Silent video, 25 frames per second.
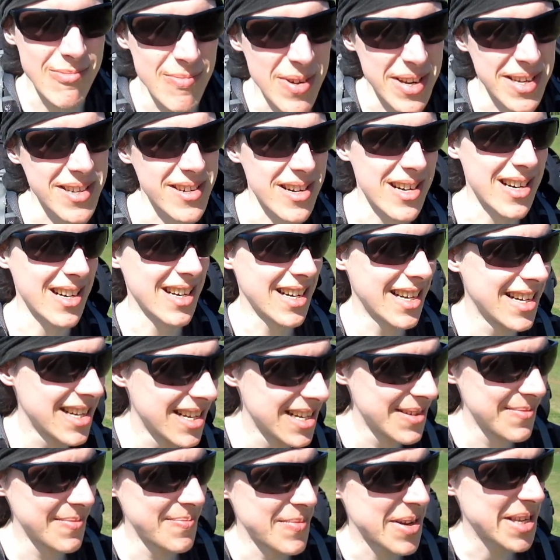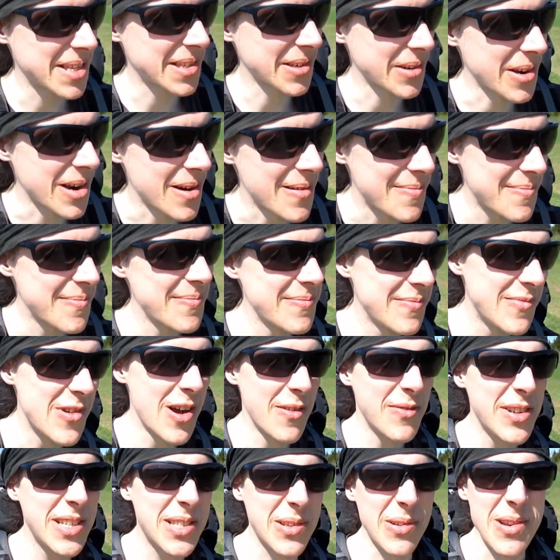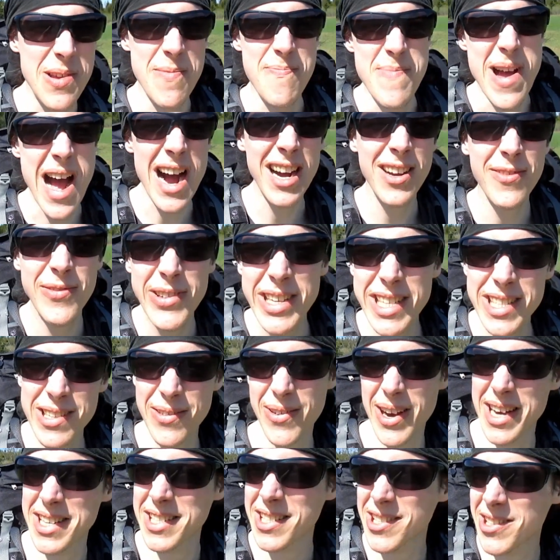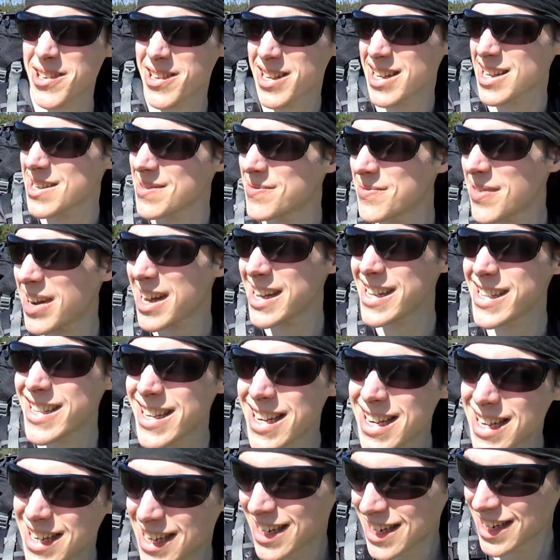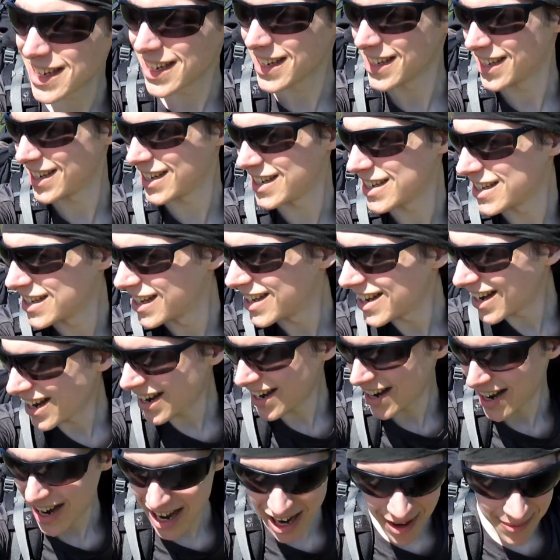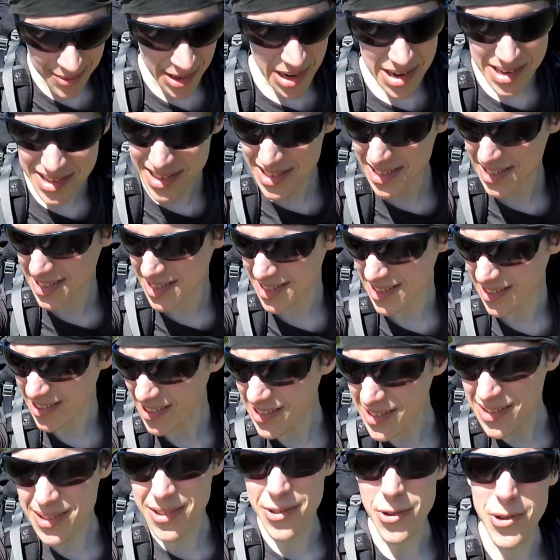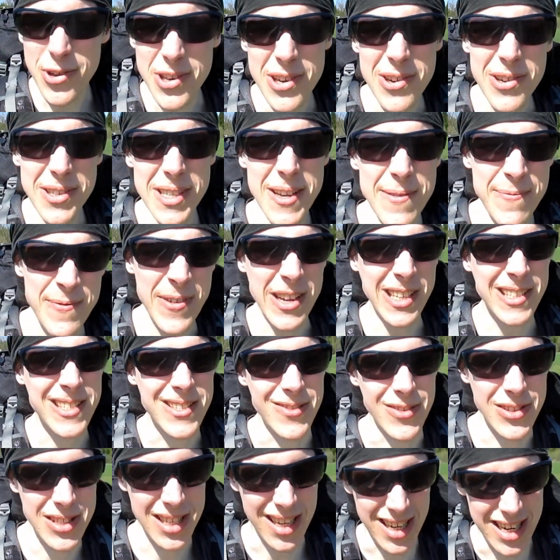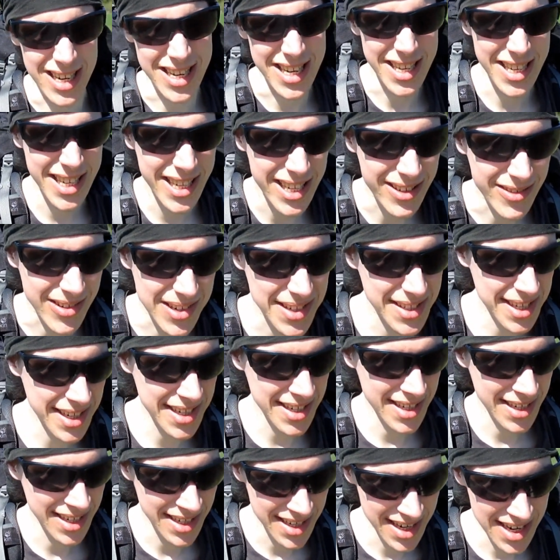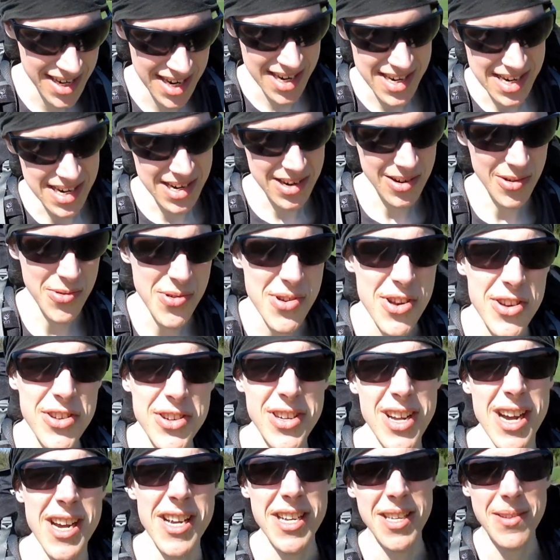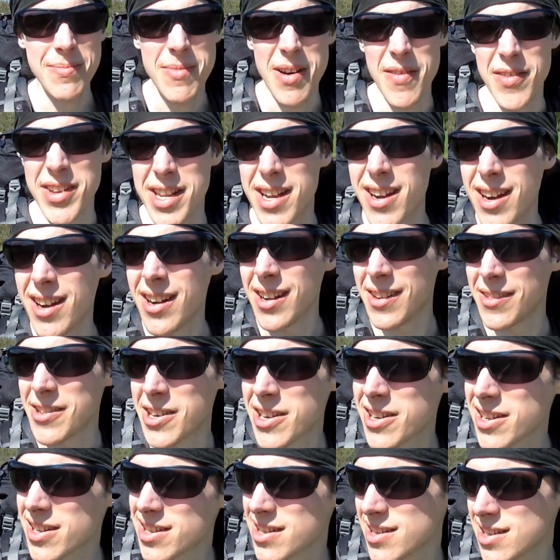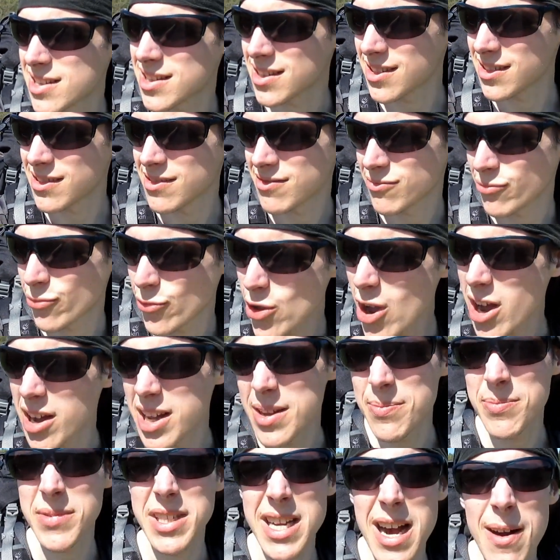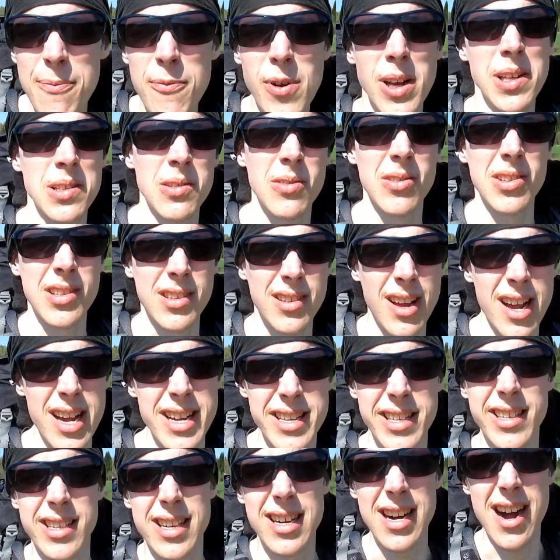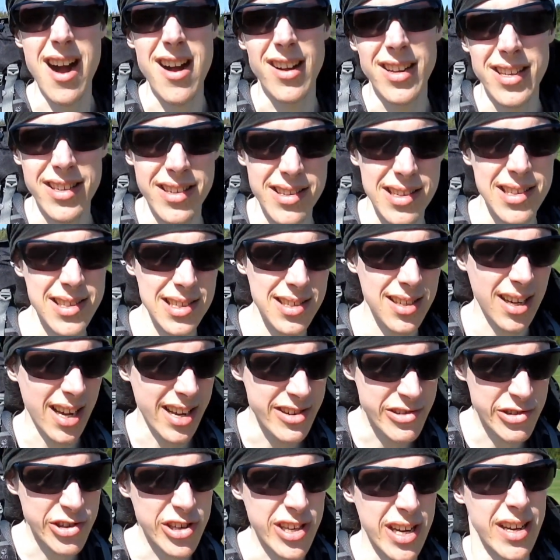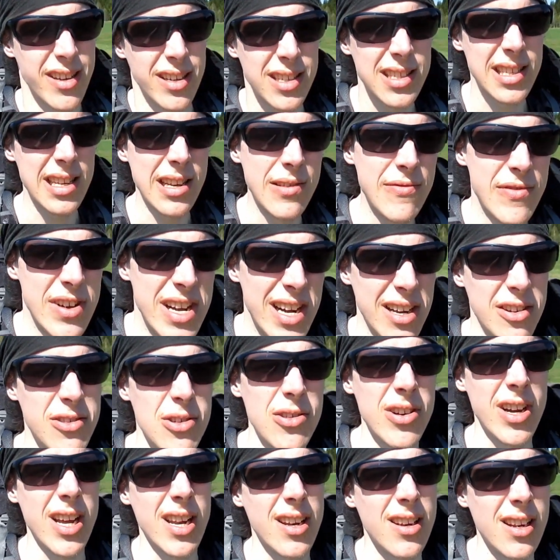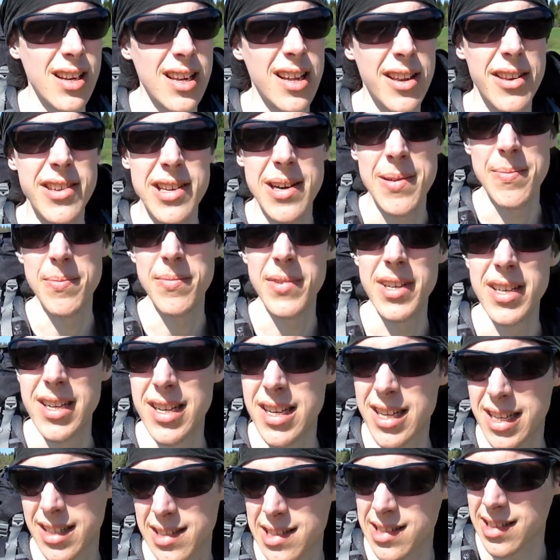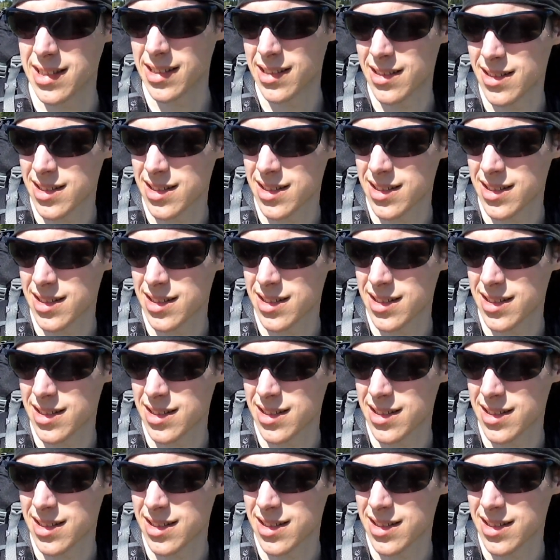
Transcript: mit einer, mit so einer, ja, wie so eine Bergwiese fast schon hier im Wald. Aber es ist durchaus abwechslungsreich und unterstreicht mal wieder wirklich diesen ja eben sehr abwechslungsreichen Charakter des Rennsteigs, den wir ja doch kennengelernt haben in den letzten